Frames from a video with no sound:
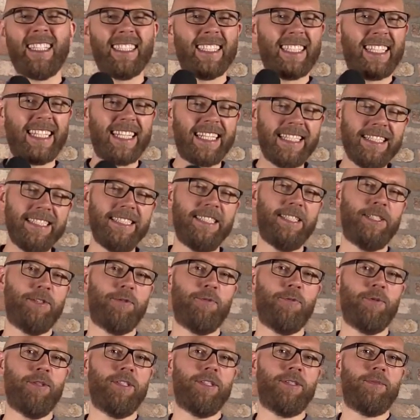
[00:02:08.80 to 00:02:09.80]
ein richtig
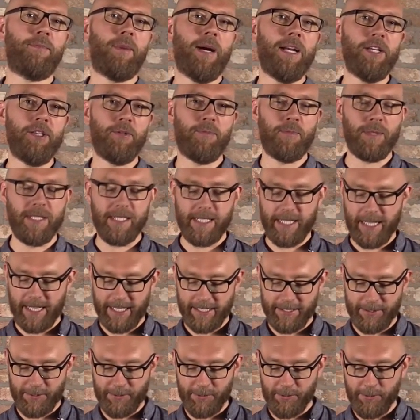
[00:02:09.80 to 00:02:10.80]
gutes Beispiel
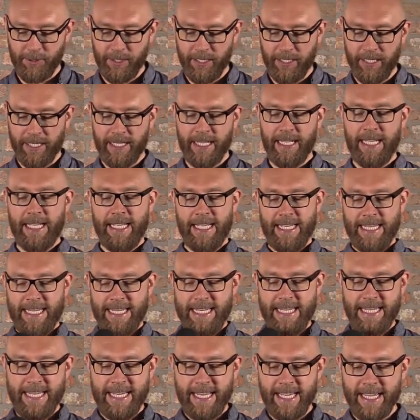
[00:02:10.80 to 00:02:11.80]
dazu,
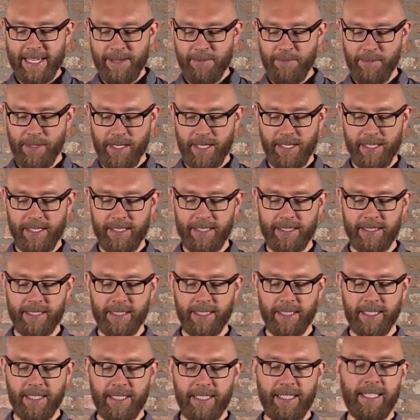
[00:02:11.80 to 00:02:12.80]

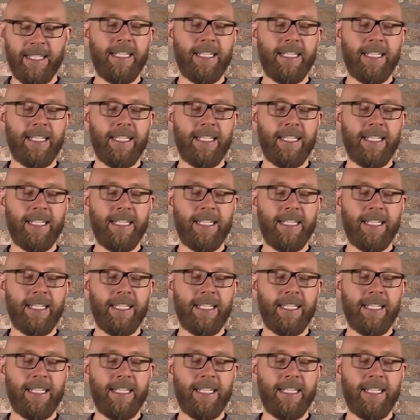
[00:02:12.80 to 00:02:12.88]
nämlich